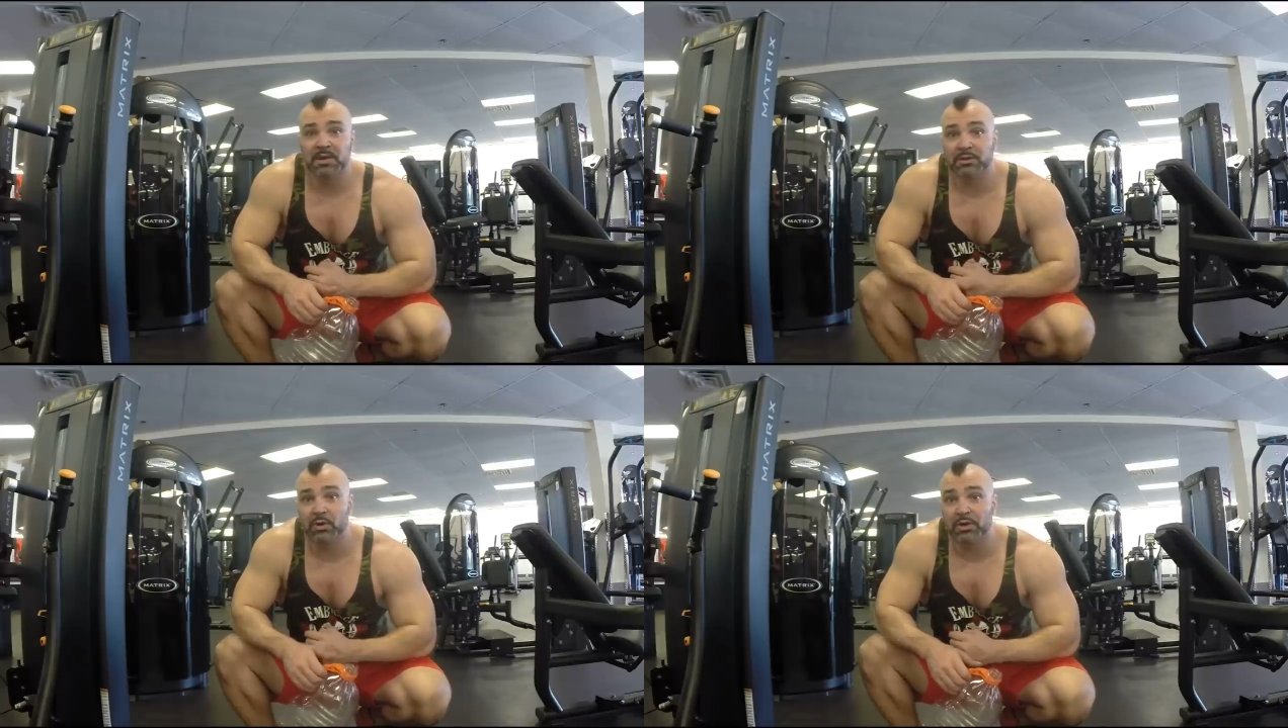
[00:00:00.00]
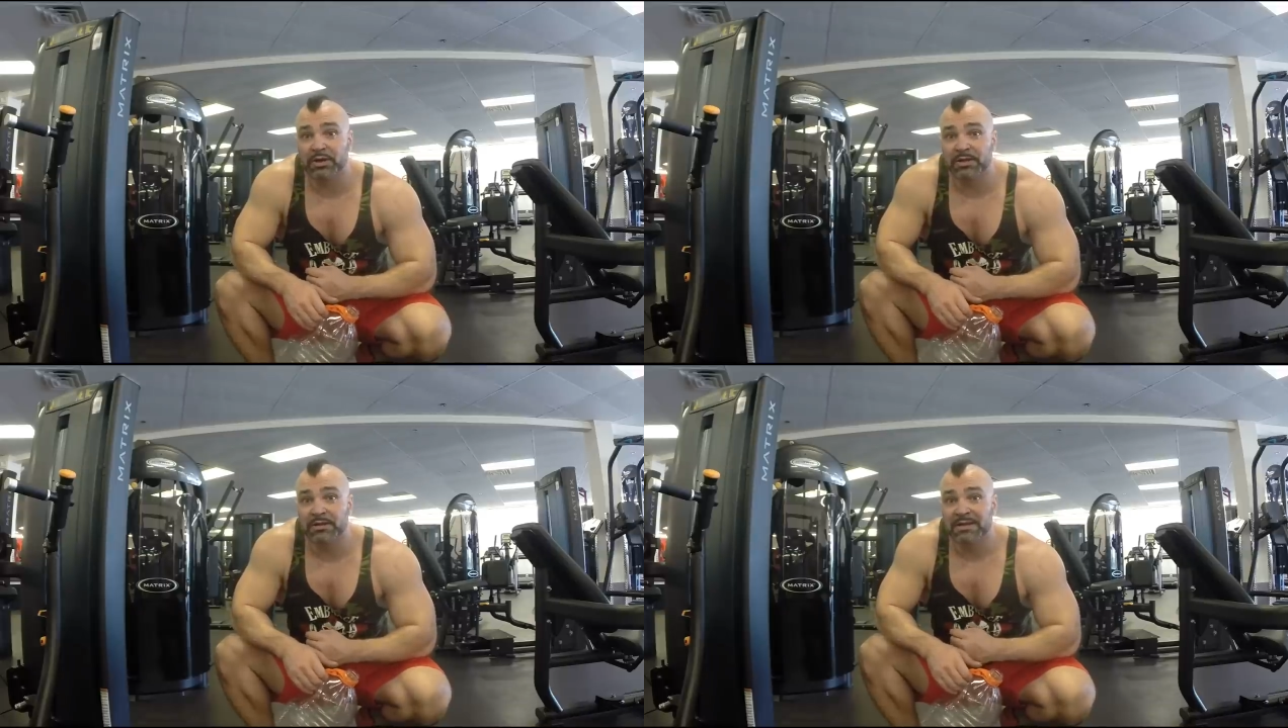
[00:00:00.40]

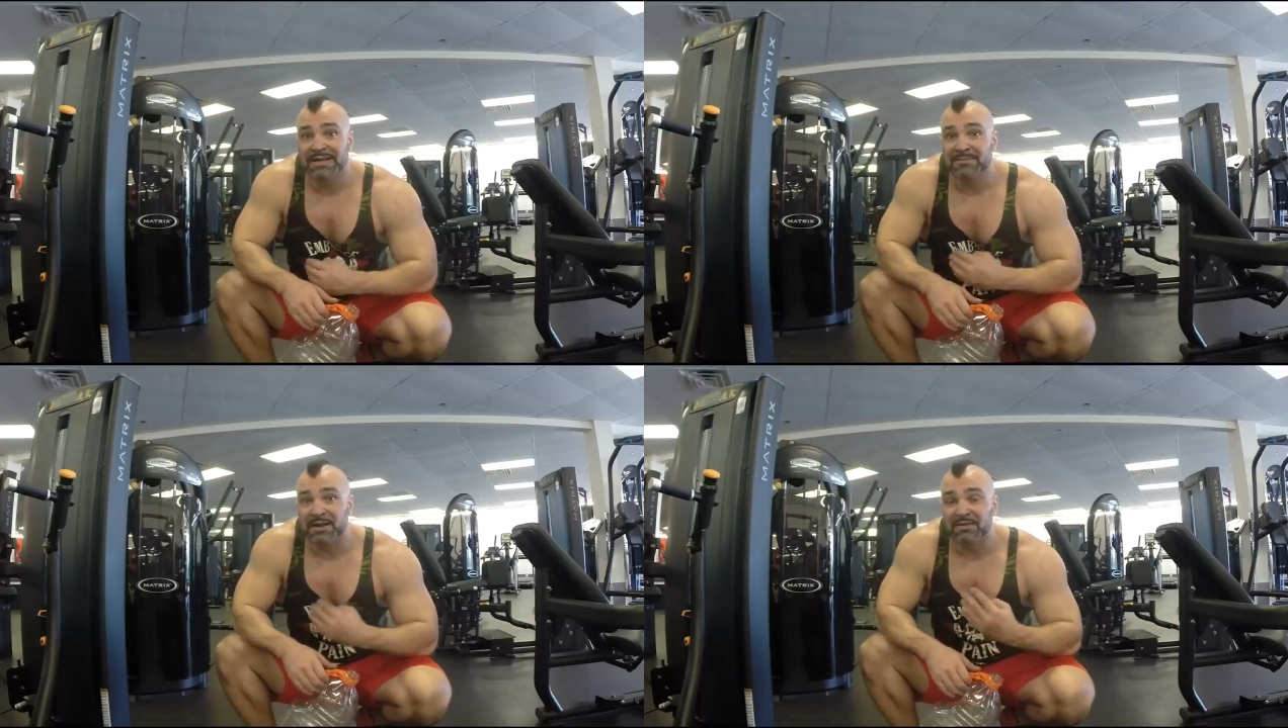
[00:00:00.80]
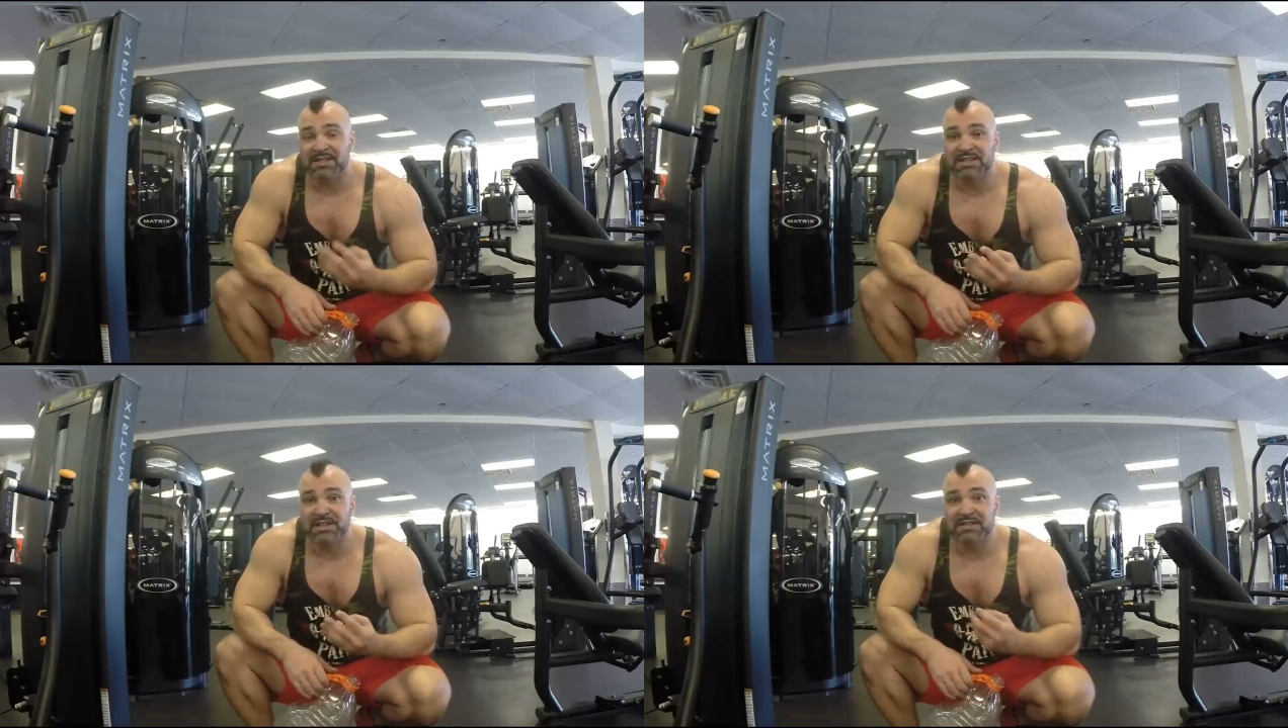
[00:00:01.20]
которые
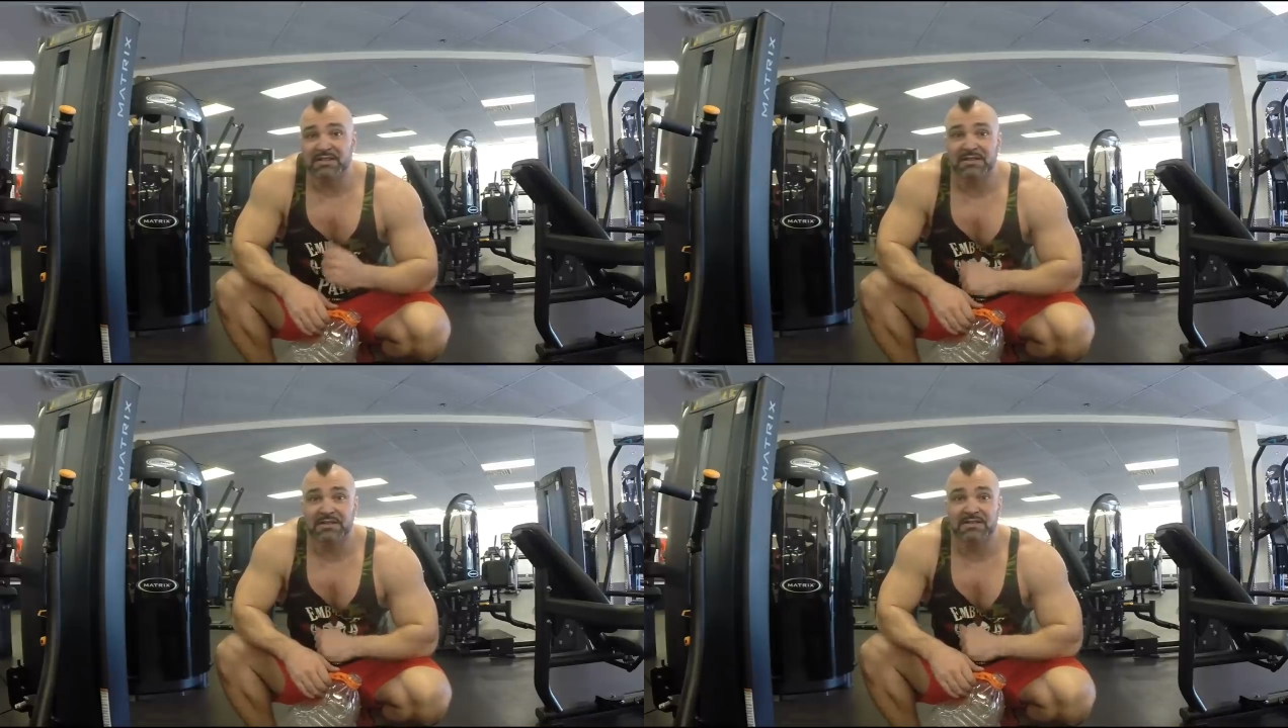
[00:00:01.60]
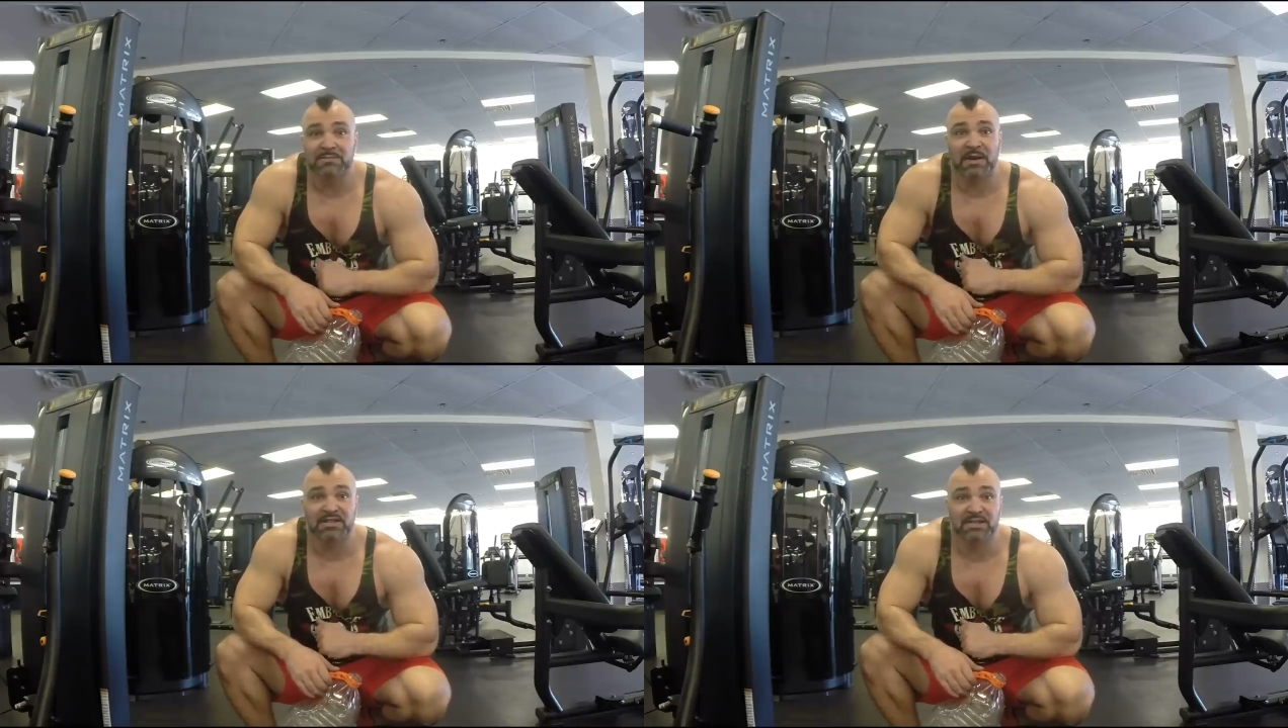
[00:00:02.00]
проводились
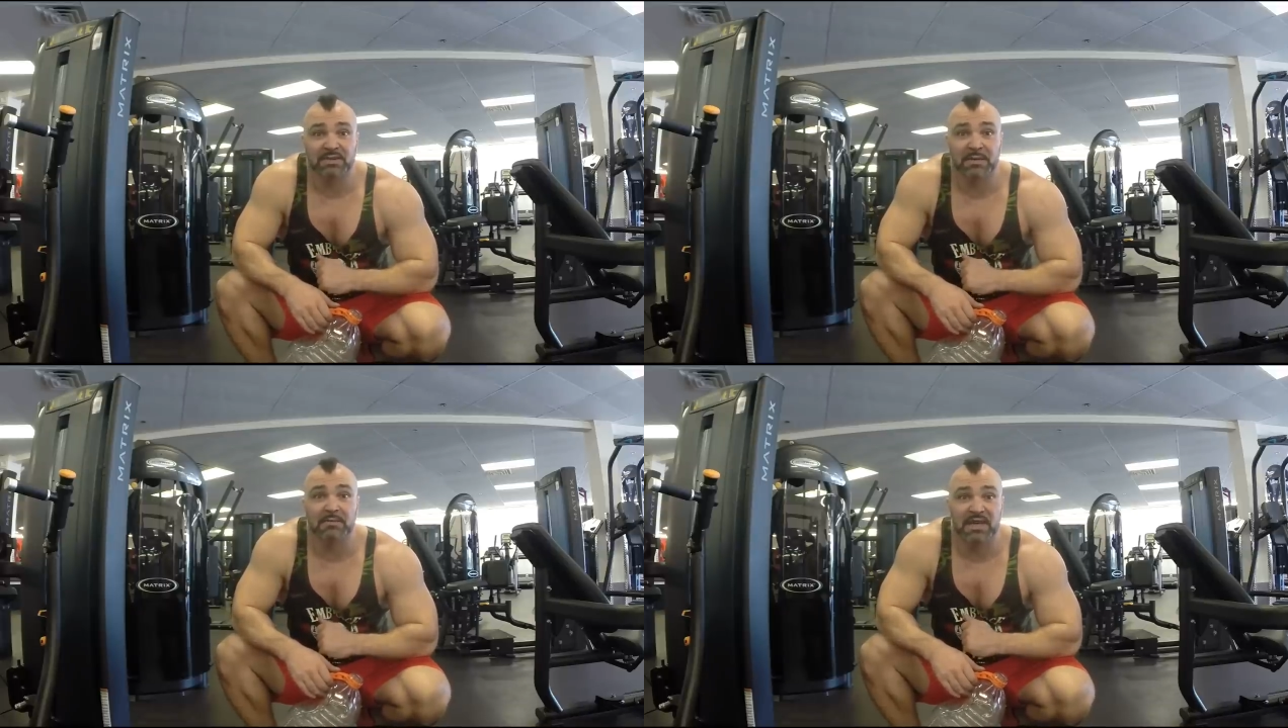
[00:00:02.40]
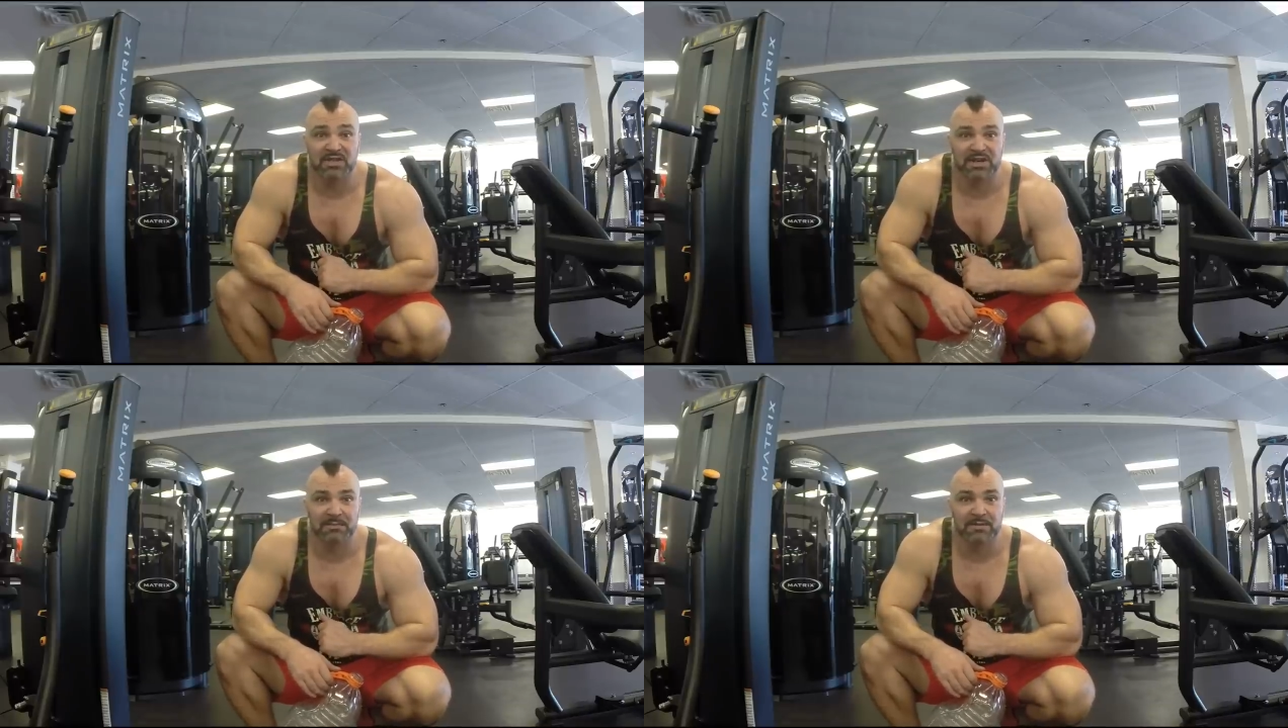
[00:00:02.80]
спортивными
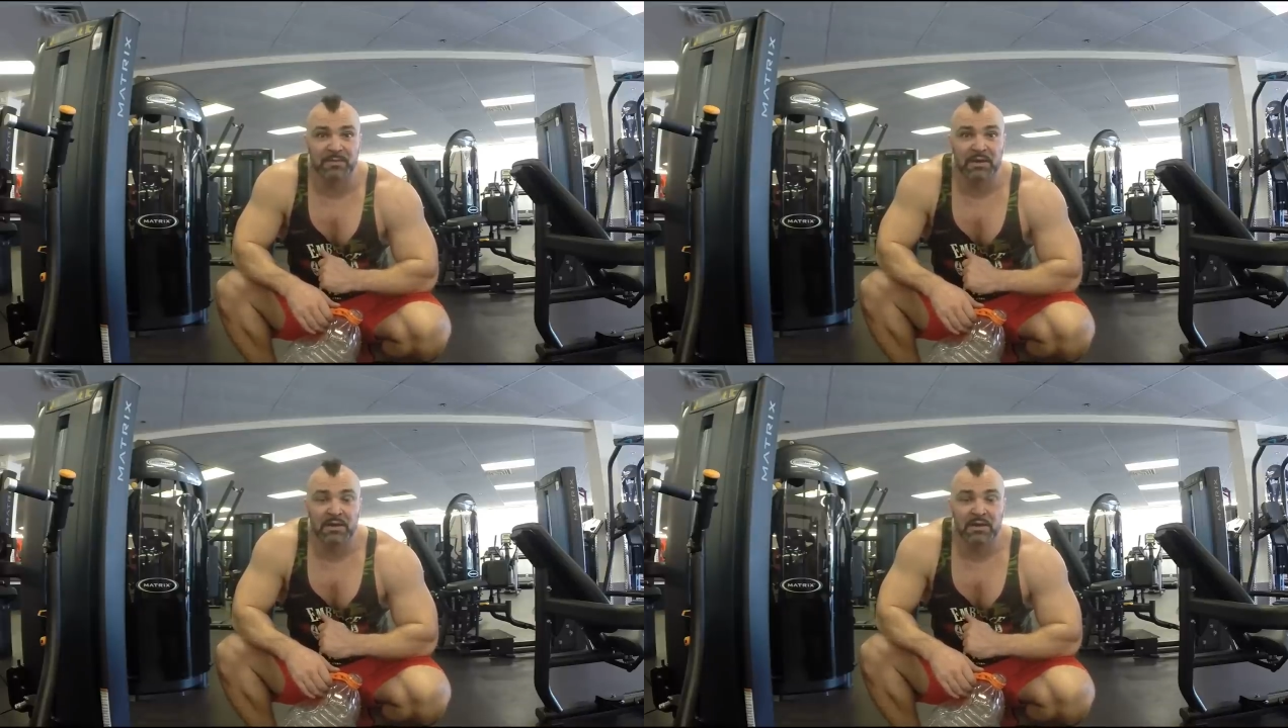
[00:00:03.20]
медиками.